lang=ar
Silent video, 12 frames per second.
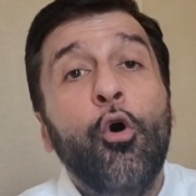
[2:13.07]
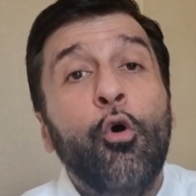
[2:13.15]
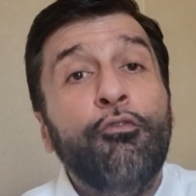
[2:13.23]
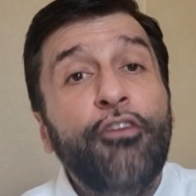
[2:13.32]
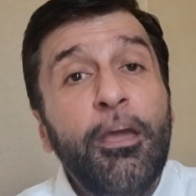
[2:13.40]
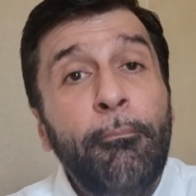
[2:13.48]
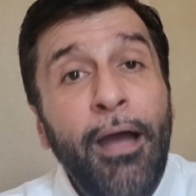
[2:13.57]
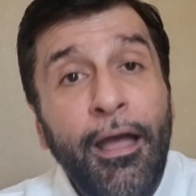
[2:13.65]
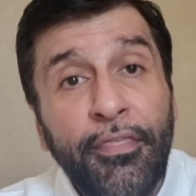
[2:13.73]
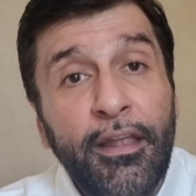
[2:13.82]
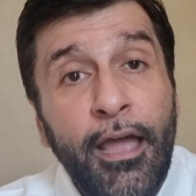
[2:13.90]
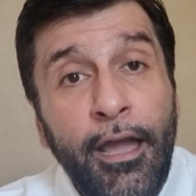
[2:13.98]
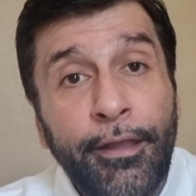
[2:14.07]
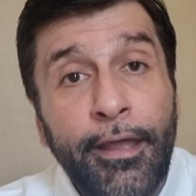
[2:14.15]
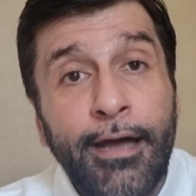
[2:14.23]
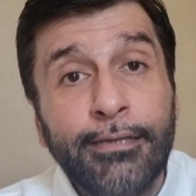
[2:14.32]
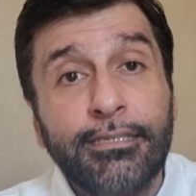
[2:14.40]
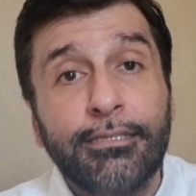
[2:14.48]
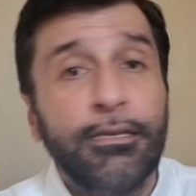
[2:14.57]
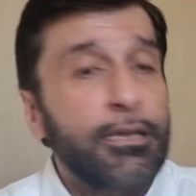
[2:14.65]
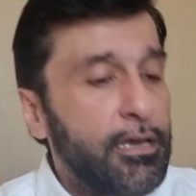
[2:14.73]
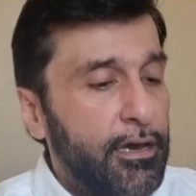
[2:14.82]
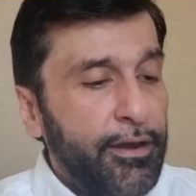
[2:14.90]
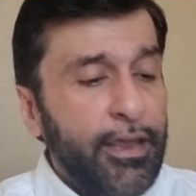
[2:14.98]
وفي بعض الاعراس
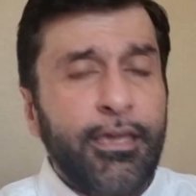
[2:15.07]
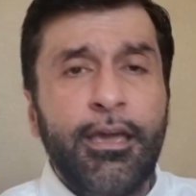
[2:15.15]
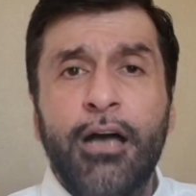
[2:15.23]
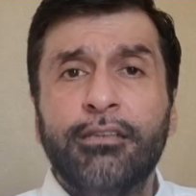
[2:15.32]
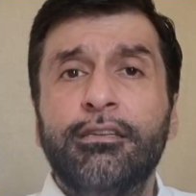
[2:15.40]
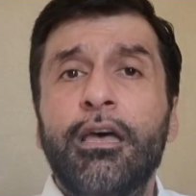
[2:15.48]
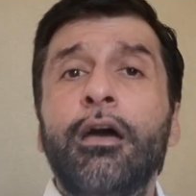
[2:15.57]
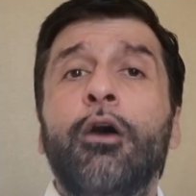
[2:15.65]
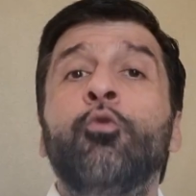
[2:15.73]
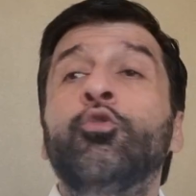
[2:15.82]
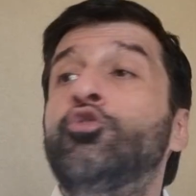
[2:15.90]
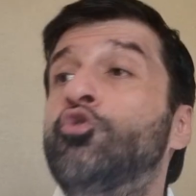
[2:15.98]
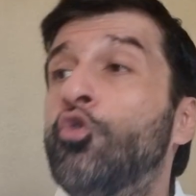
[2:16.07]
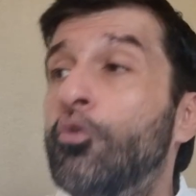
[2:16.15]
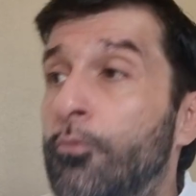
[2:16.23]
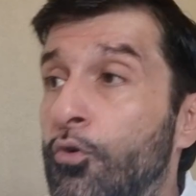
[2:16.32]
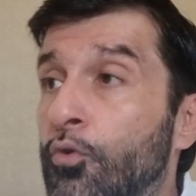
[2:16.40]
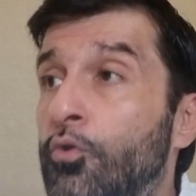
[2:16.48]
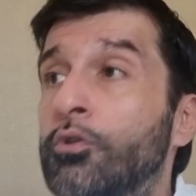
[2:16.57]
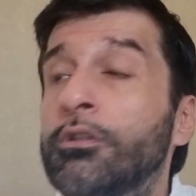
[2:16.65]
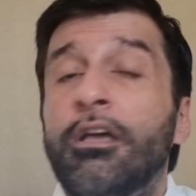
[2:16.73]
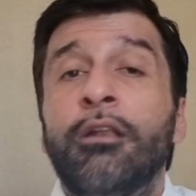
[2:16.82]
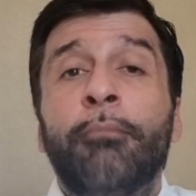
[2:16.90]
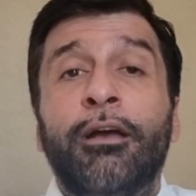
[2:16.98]
رقاصه
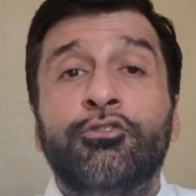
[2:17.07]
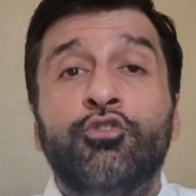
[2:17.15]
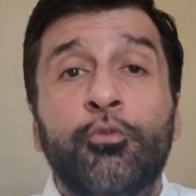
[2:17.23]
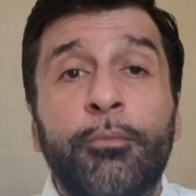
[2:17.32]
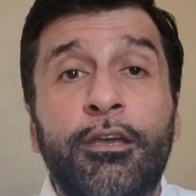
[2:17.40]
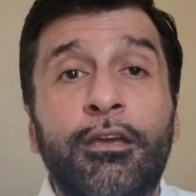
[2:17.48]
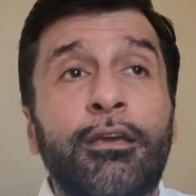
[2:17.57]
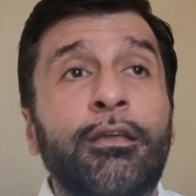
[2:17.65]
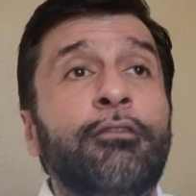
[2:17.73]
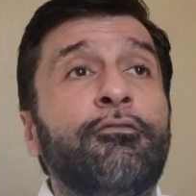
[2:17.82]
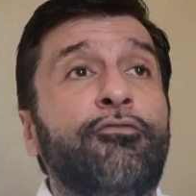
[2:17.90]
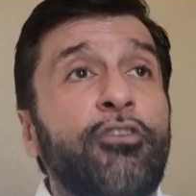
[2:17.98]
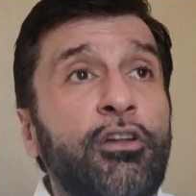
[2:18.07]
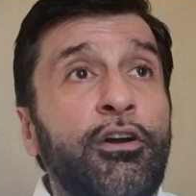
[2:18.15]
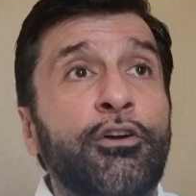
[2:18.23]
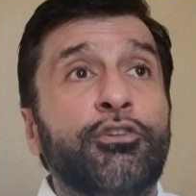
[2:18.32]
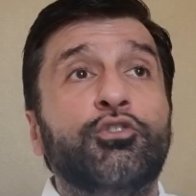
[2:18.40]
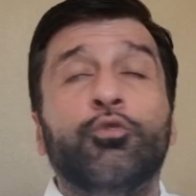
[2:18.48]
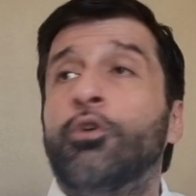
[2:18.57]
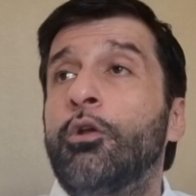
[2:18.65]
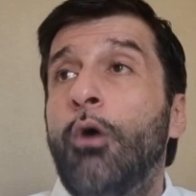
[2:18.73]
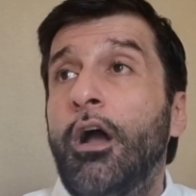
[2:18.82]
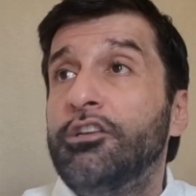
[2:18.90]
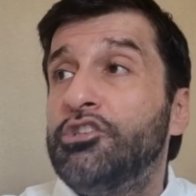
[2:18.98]
ويقومون المعزومين في العرس وكل
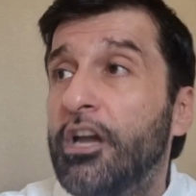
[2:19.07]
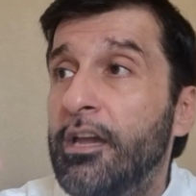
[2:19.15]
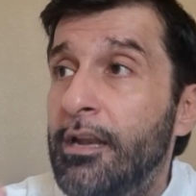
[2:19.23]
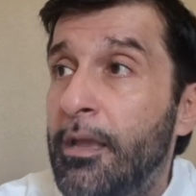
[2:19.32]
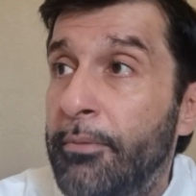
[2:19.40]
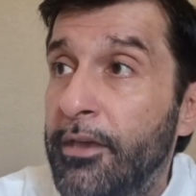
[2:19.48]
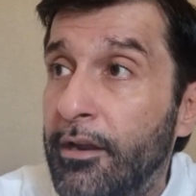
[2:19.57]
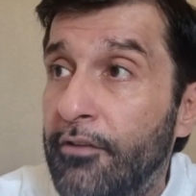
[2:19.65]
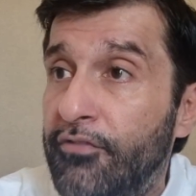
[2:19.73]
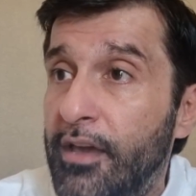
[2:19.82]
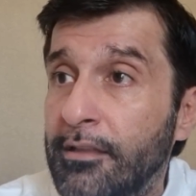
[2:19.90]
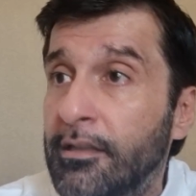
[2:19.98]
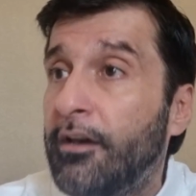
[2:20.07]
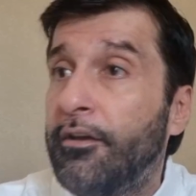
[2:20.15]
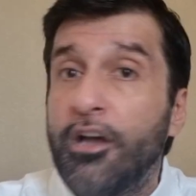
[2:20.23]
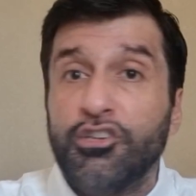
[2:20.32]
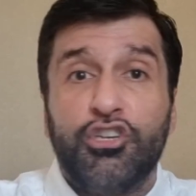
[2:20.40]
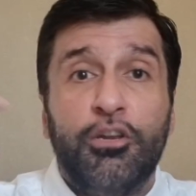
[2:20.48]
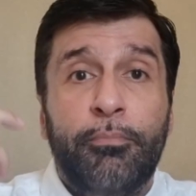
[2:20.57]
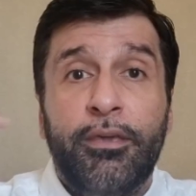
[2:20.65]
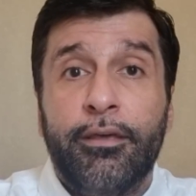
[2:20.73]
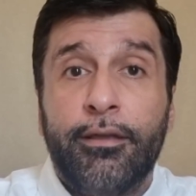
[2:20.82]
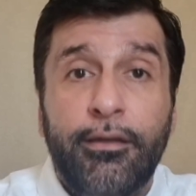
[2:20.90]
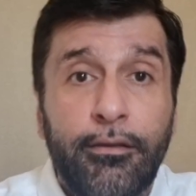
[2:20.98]
واحد شايل له بيره في يده غراش
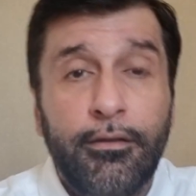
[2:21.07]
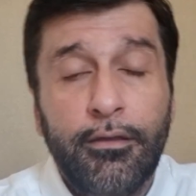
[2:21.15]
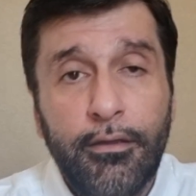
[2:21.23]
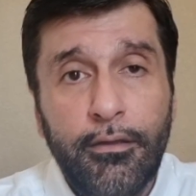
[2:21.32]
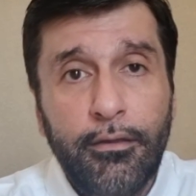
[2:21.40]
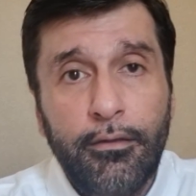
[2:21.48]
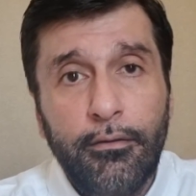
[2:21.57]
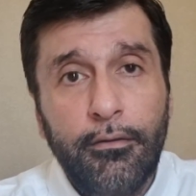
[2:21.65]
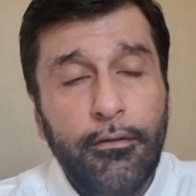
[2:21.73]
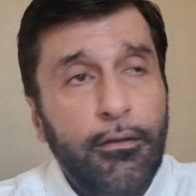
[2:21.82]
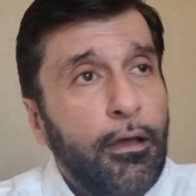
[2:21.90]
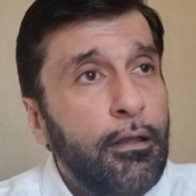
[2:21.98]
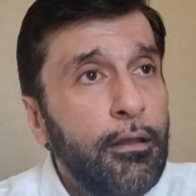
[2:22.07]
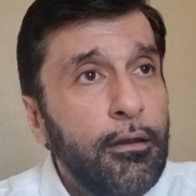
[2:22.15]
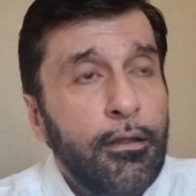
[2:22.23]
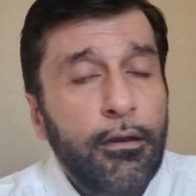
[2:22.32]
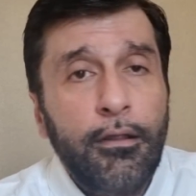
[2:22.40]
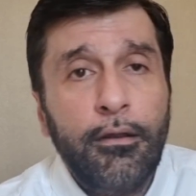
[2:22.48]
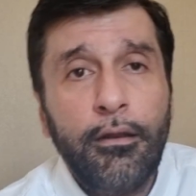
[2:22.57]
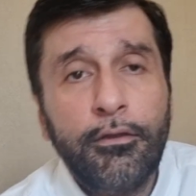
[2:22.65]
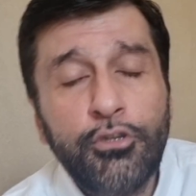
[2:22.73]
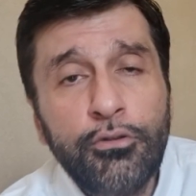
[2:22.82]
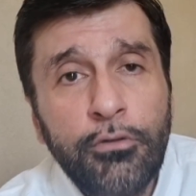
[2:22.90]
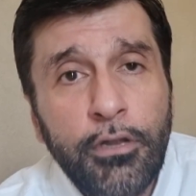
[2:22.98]
البيره الله الله الله الله
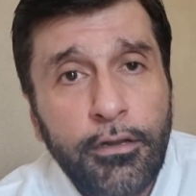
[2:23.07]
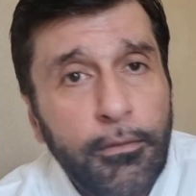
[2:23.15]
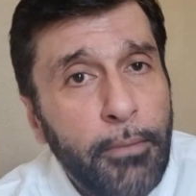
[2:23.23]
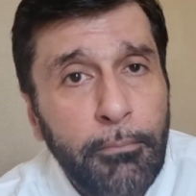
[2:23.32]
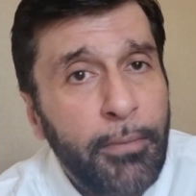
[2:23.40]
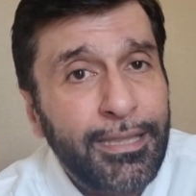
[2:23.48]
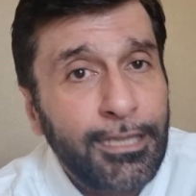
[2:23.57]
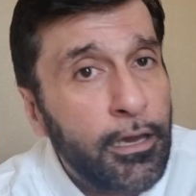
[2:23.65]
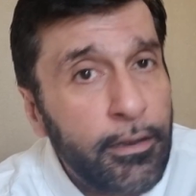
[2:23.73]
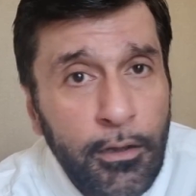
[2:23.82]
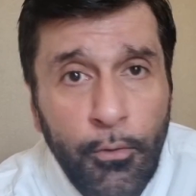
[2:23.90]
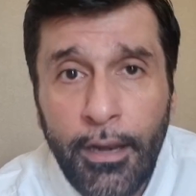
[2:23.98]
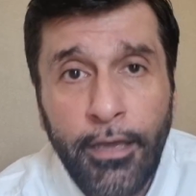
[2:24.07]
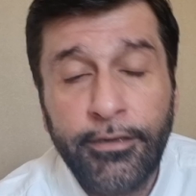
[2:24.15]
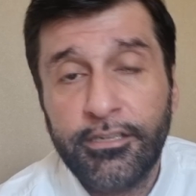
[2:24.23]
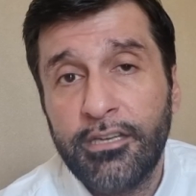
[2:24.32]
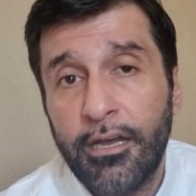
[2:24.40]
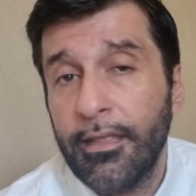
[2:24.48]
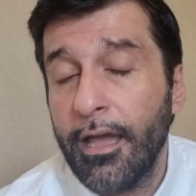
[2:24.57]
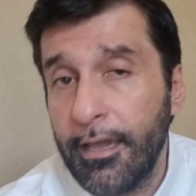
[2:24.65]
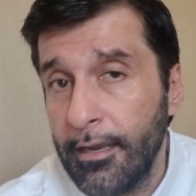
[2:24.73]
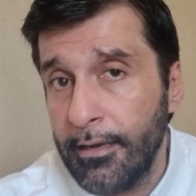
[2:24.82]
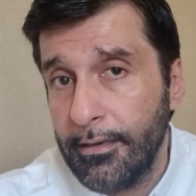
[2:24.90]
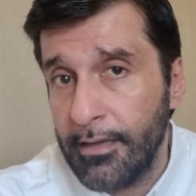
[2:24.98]
شنو أنا مدعرة ولا عرس هذا
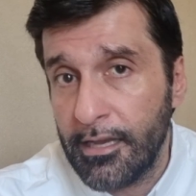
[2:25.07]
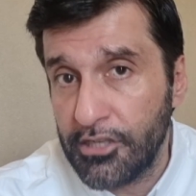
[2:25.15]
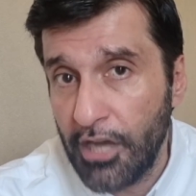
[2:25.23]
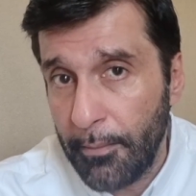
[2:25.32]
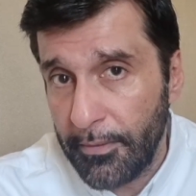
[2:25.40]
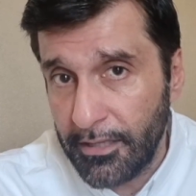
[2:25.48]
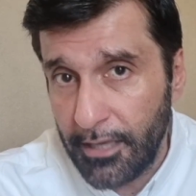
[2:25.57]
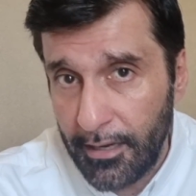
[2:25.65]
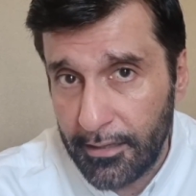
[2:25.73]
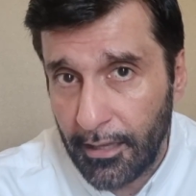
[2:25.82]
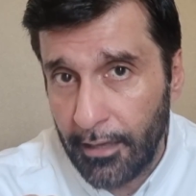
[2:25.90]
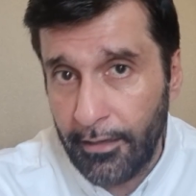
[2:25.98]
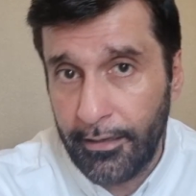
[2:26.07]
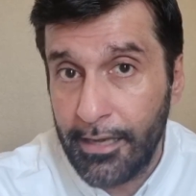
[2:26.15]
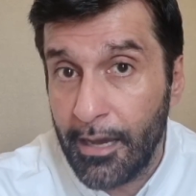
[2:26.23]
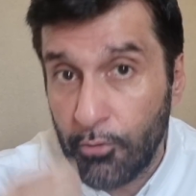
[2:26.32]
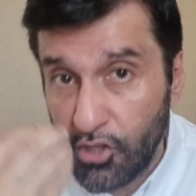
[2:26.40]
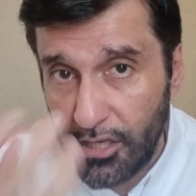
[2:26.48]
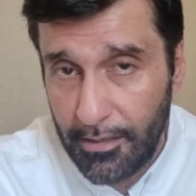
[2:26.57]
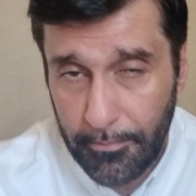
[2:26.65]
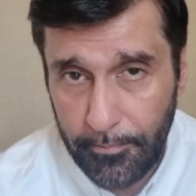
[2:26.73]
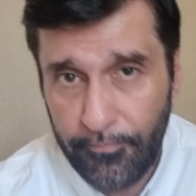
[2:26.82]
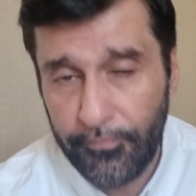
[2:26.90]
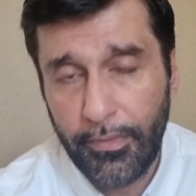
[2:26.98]
أخي يا شاب أنت اللي طلعني يا مسلم